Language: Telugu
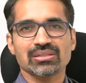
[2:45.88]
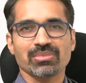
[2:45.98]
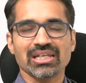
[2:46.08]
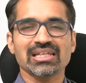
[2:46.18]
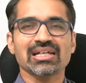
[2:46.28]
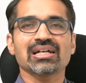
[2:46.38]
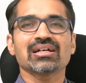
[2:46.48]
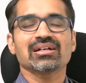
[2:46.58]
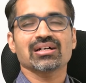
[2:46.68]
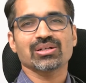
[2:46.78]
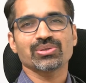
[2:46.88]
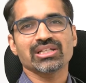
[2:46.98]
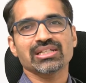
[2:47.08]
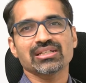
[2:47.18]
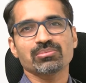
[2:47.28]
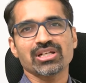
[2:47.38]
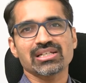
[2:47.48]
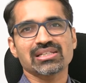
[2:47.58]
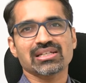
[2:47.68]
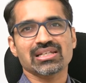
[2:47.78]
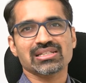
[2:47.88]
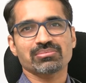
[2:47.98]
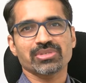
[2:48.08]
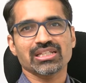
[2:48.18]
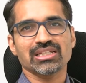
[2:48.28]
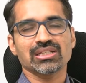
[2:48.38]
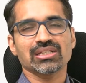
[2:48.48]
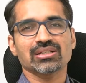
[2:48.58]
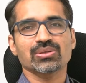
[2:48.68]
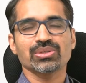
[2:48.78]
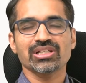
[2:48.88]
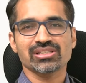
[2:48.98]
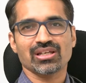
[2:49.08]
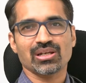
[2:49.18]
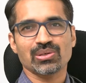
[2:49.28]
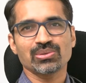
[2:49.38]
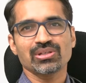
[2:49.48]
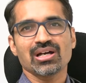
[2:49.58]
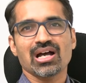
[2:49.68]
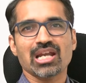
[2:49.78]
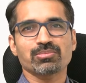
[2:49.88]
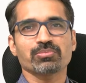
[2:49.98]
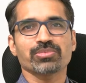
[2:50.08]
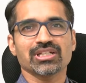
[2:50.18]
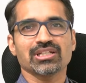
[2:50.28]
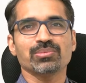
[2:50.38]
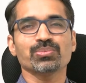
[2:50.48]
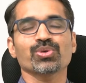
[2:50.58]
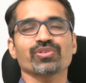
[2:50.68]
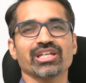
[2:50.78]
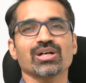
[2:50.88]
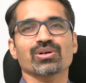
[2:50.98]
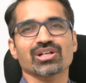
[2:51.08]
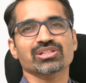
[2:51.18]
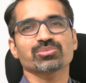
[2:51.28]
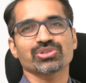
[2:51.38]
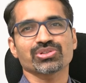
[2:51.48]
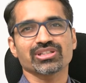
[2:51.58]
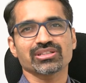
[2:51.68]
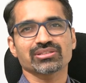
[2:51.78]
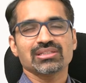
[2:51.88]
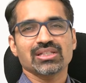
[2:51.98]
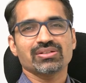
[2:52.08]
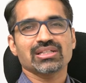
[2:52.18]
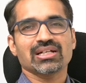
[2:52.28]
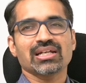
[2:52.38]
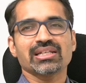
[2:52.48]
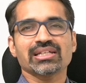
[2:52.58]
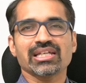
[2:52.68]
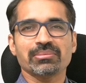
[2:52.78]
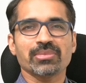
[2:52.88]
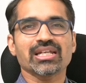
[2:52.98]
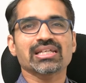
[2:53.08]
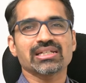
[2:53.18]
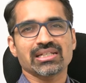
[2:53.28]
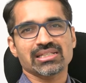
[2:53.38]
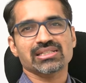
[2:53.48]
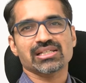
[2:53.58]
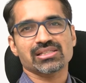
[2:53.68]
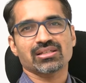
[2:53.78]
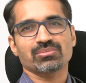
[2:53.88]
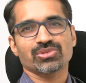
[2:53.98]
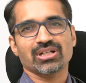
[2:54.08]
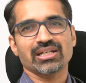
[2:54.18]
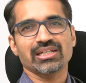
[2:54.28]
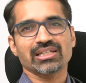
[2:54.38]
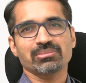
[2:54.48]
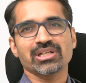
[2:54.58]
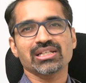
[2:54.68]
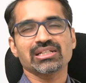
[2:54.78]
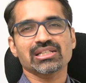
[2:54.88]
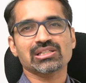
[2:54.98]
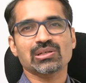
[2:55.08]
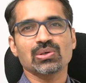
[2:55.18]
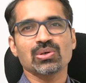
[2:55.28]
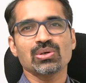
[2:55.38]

మళ్ళీ ఆ గుండెకి బ్లడ్ సర్క్యులేషన్ పెరిగి కొన్నిసార్లు హార్ట్ పంపింగ్ ఇంప్రూవ్ అయ్యే అవకాశం ఉంటుంది తర్వాత కార్డియాక్ ఎంఆర్ఐ అని టెస్ట్ చేస్తాము కార్డియాక్ ఎంఆర్ఐ టెస్ట్లో